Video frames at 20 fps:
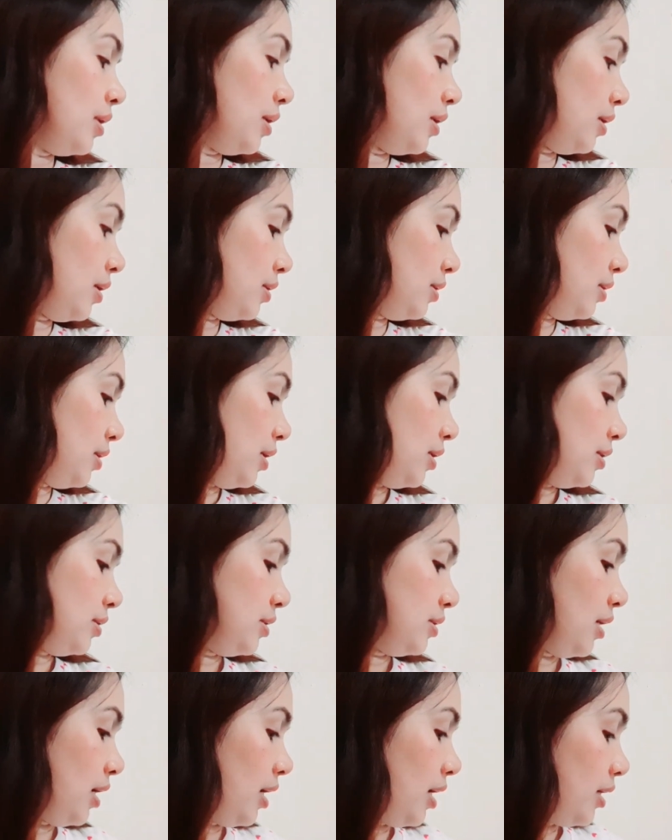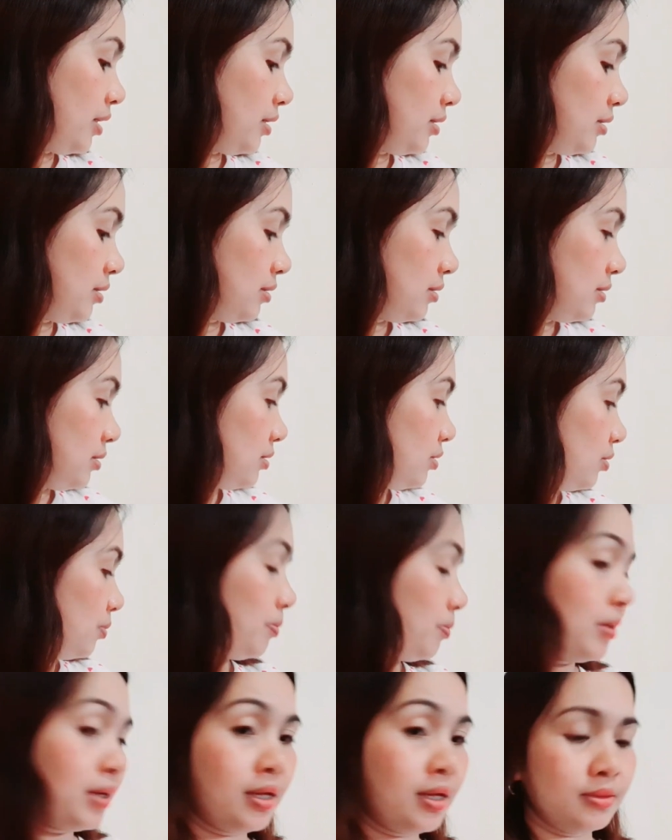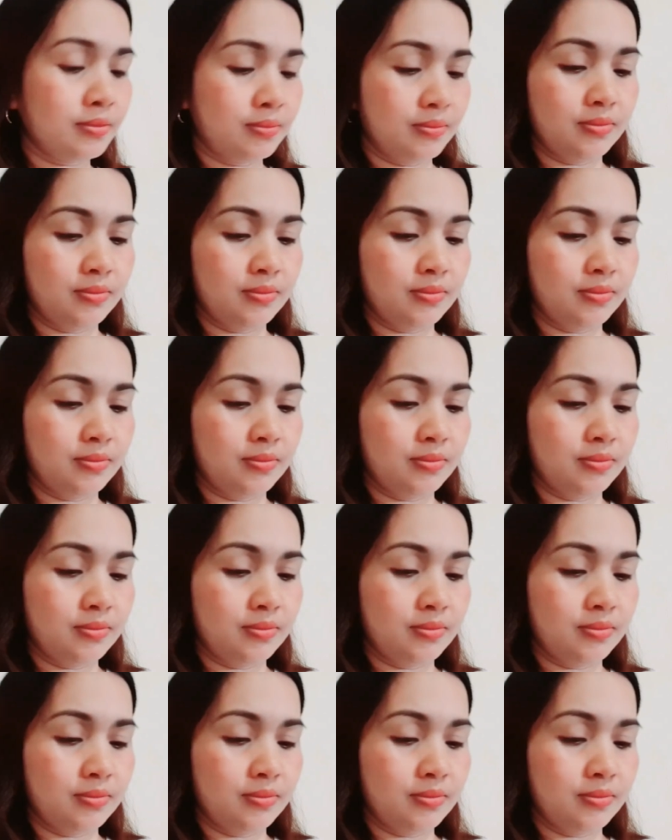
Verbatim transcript: And then guys, pa